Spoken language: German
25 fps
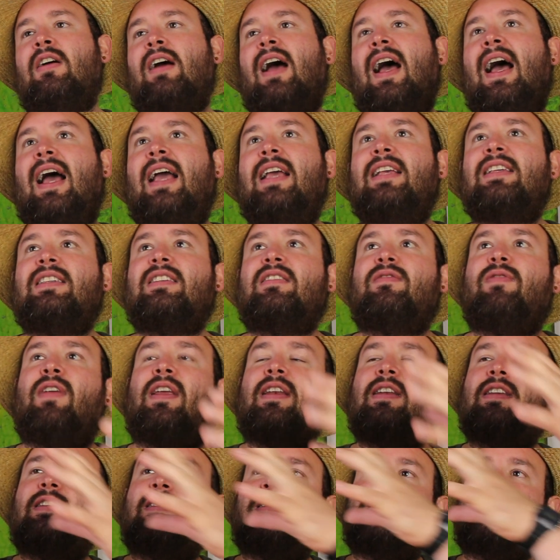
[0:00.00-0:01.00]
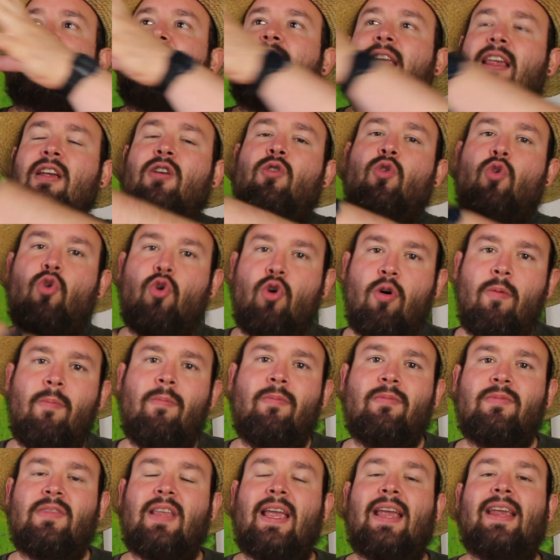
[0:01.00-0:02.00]
Heißt, wenn das Ding
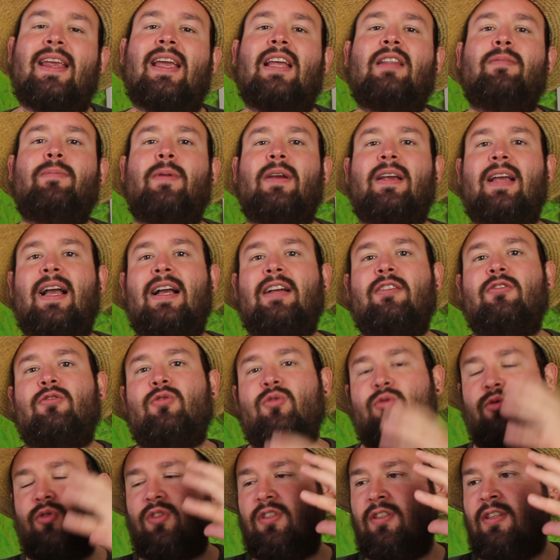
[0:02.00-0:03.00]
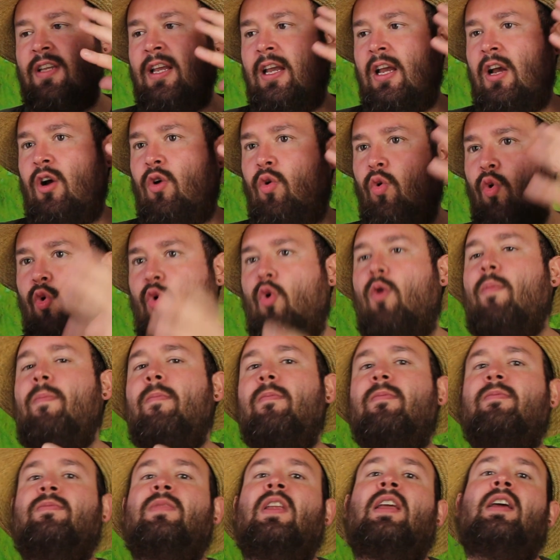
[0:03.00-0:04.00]
oben, der Erdbeerkaktus
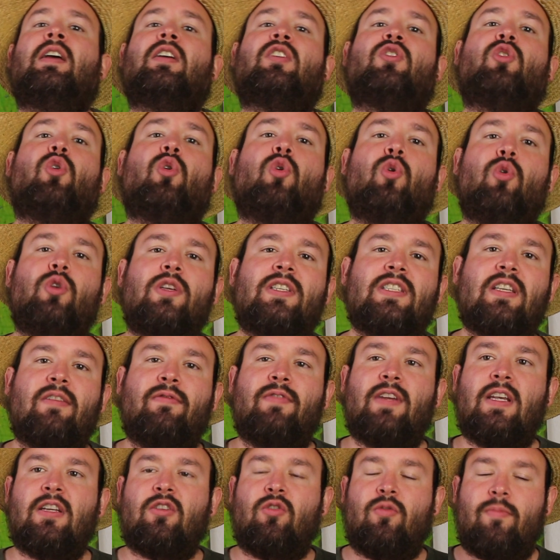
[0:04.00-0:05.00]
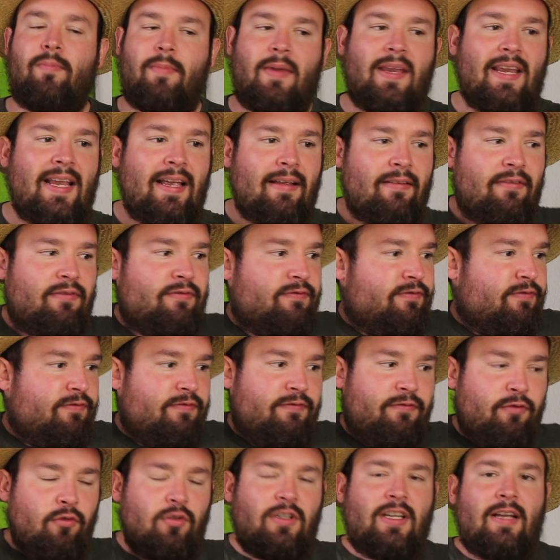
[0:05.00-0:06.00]
oben größer wird und mehr
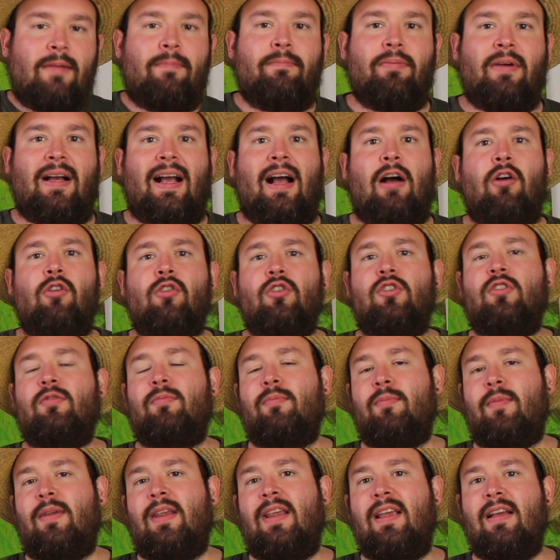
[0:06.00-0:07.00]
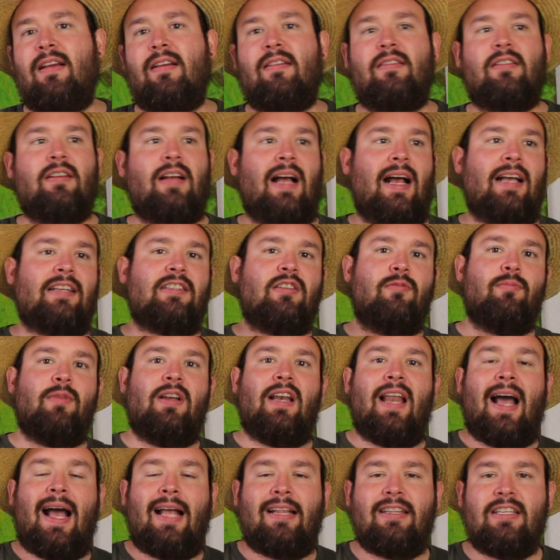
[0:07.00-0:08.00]
Futter braucht und mehr
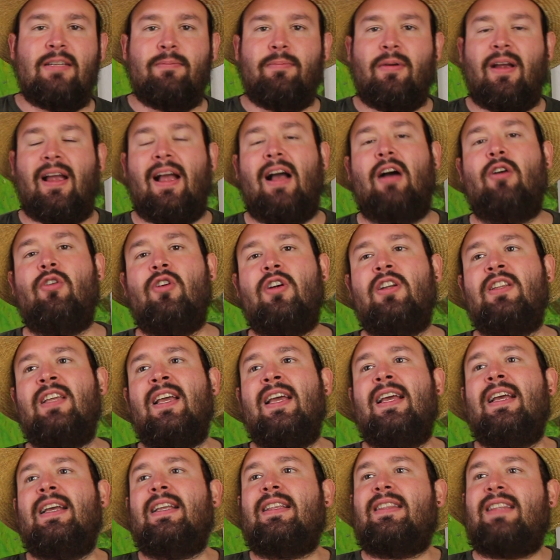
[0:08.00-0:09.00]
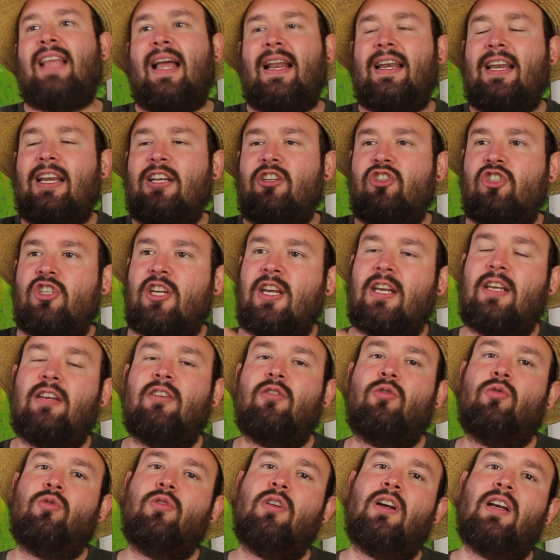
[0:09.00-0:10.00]
Assimilate braucht, dann entsteht ein
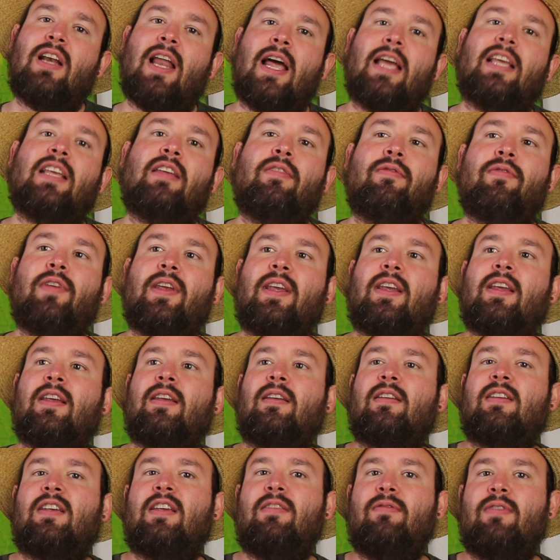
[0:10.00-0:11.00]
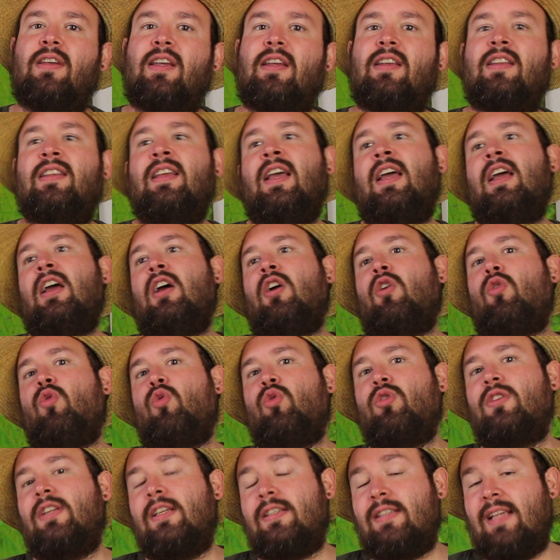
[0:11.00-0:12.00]
Ungleichgewicht
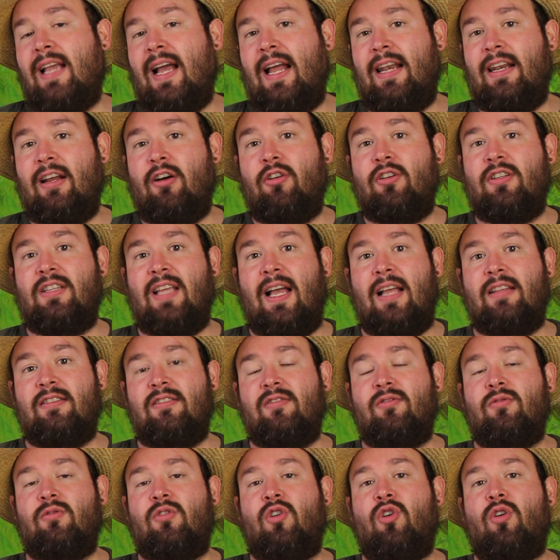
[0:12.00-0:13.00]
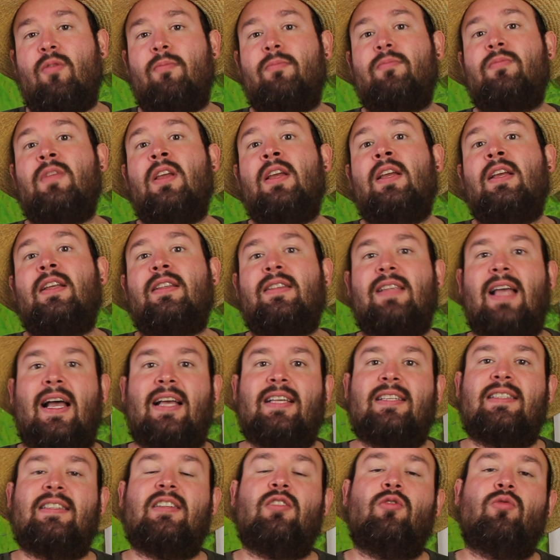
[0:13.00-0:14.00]
und es kann auch dazu kommen,
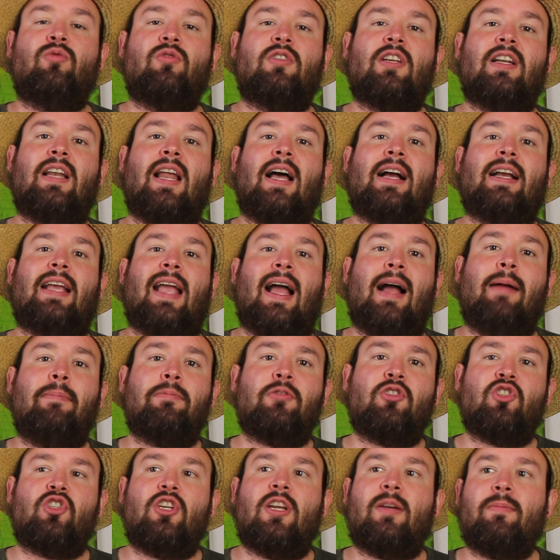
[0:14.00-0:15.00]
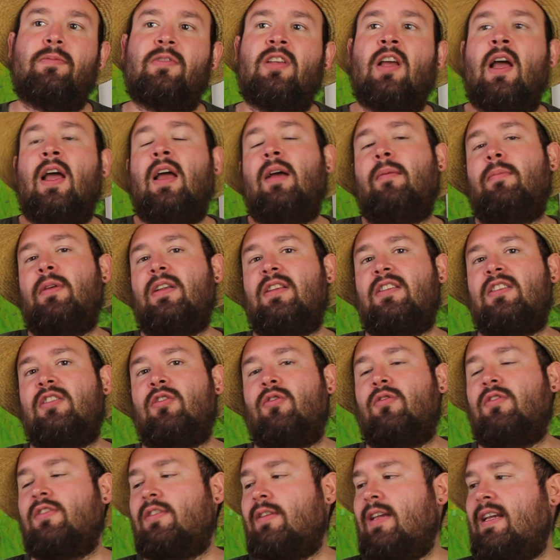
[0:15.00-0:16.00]
dass die Unterlage abstirbt,
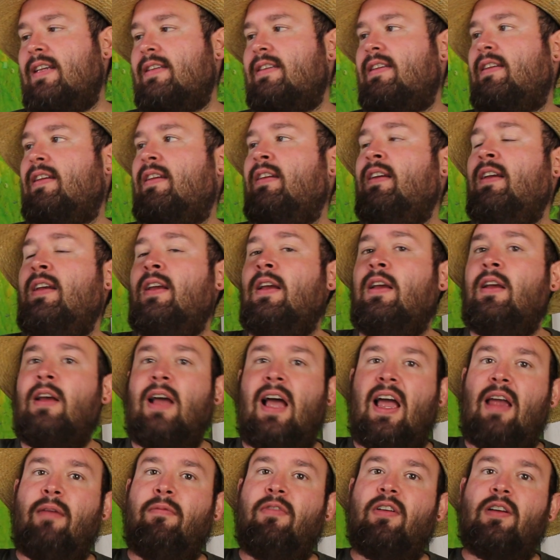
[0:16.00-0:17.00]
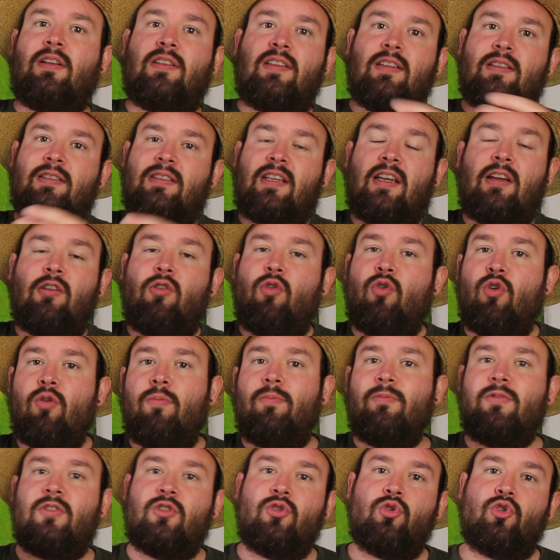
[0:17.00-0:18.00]
beziehungsweise einfach das Ding
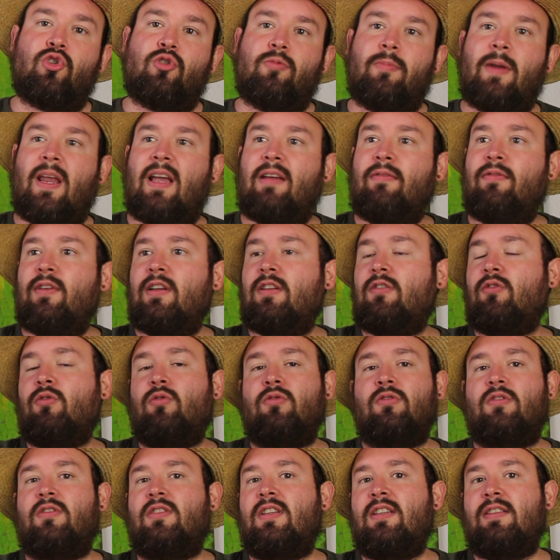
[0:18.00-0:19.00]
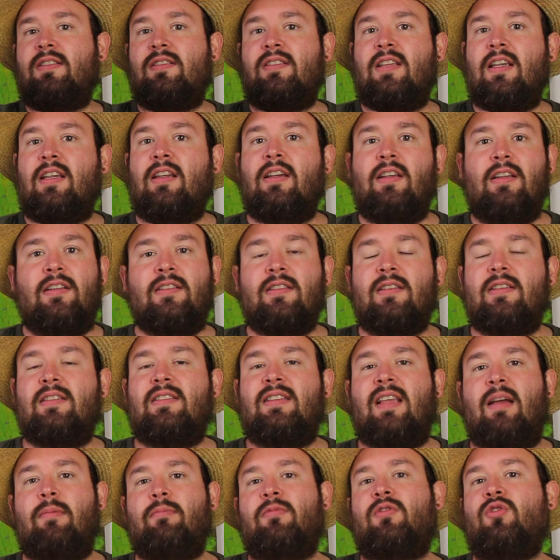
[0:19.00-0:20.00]
oben zu schwer wird und das Ding
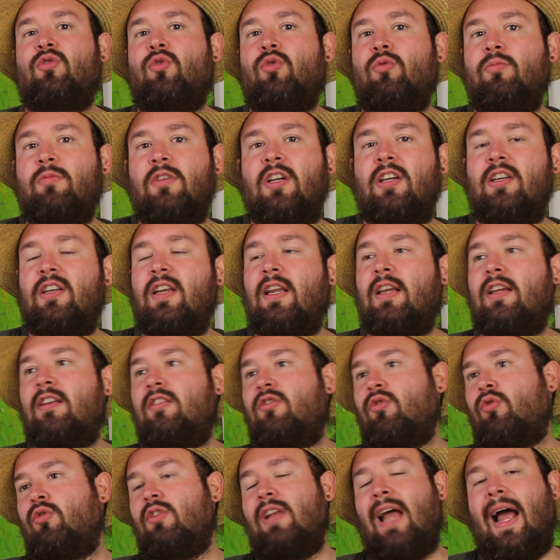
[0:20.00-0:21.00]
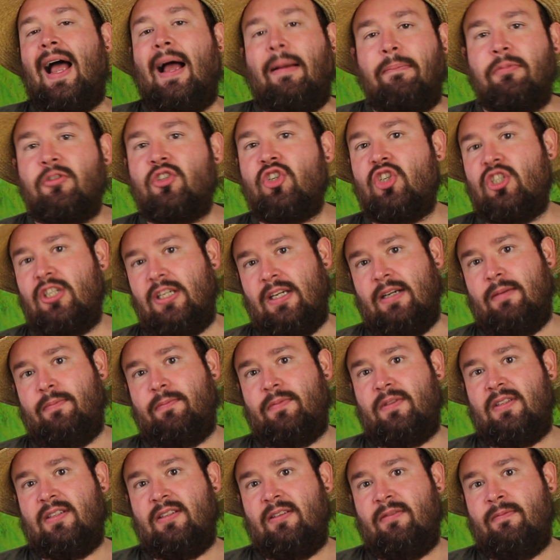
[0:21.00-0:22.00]
insgesamt umknickt und
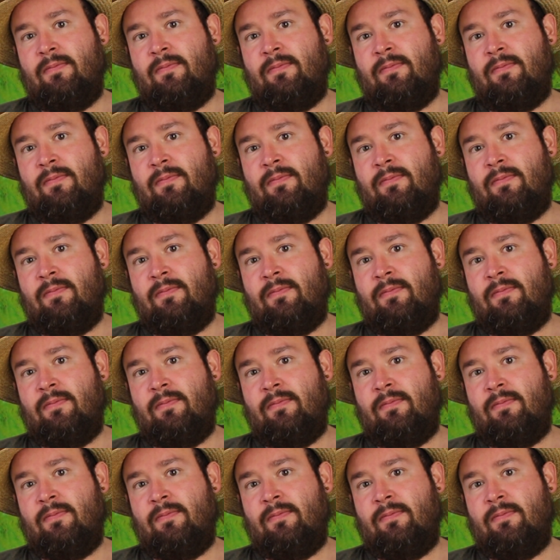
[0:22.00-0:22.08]
abstirbt.